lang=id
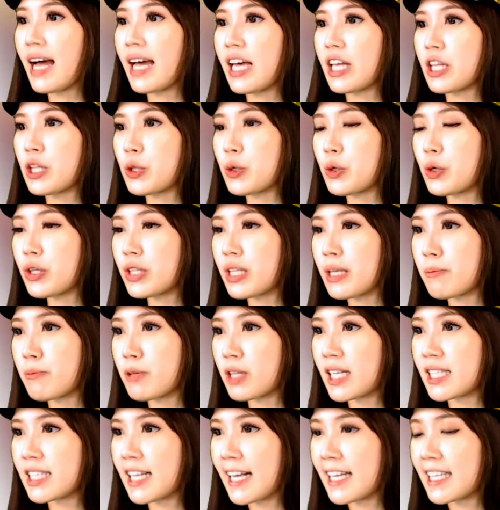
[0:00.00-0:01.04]
itu
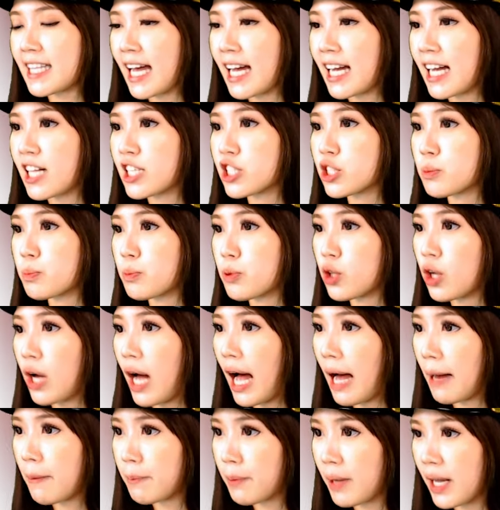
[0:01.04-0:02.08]
dimulai dari tanggal 10
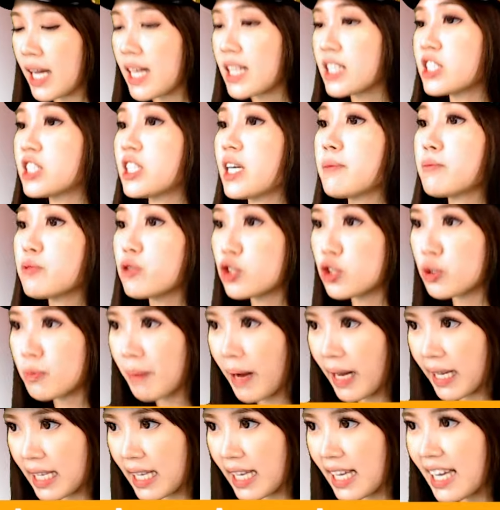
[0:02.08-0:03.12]
April jam 7
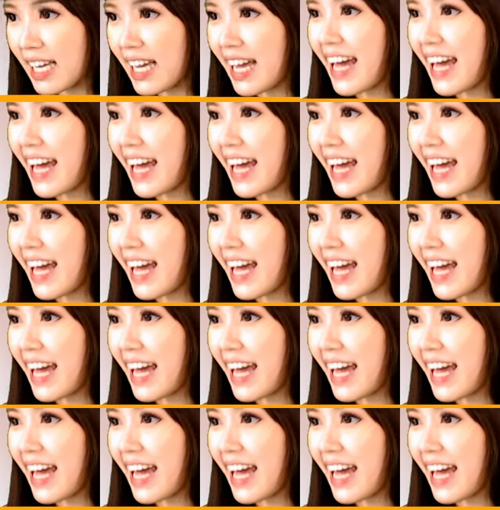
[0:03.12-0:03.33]
pagi